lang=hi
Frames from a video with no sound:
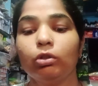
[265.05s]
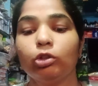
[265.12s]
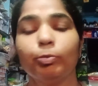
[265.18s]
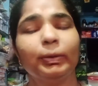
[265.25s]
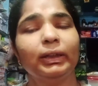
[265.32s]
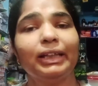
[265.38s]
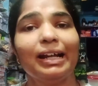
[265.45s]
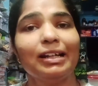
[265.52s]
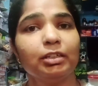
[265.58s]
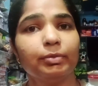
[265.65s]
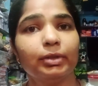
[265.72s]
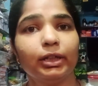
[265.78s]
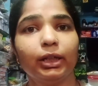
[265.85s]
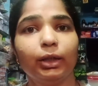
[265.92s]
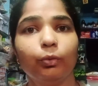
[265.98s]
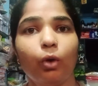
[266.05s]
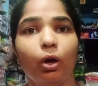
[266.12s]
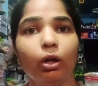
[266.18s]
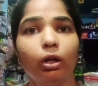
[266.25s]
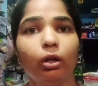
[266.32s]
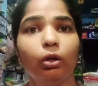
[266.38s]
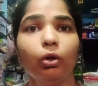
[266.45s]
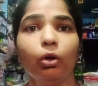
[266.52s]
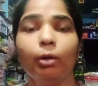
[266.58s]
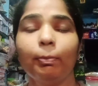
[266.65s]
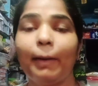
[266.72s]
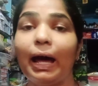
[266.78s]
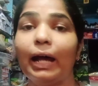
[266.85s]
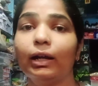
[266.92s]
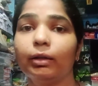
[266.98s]
तो 45 मिनट की वॉक करो और
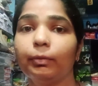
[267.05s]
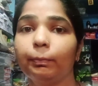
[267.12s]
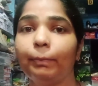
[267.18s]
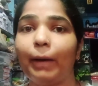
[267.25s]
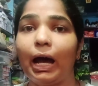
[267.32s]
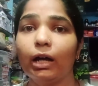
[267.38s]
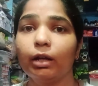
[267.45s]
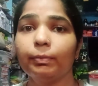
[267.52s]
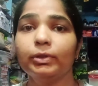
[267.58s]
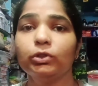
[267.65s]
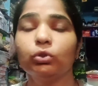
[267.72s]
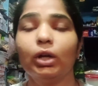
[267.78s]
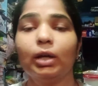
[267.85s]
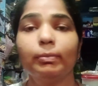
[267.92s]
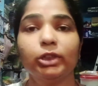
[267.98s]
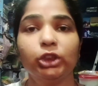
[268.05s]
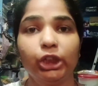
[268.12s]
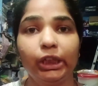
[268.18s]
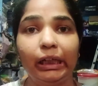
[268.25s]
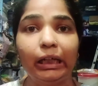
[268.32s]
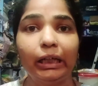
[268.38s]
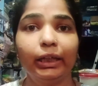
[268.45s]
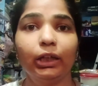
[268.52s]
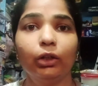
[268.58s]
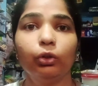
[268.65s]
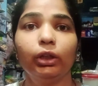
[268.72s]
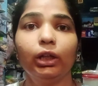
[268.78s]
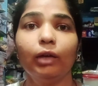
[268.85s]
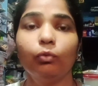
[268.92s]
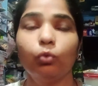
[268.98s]
पार्क पार्क में जो है मशीनें लगी
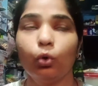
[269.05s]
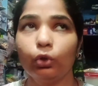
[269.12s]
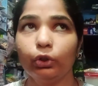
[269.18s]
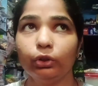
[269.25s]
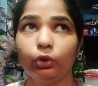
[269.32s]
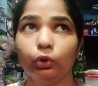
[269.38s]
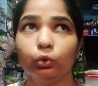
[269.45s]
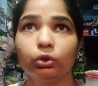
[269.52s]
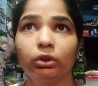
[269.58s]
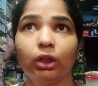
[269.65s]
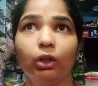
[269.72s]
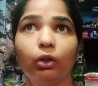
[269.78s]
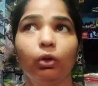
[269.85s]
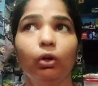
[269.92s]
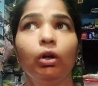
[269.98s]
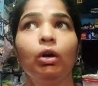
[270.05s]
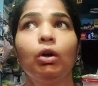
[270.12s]
होती है वो यूज़ करो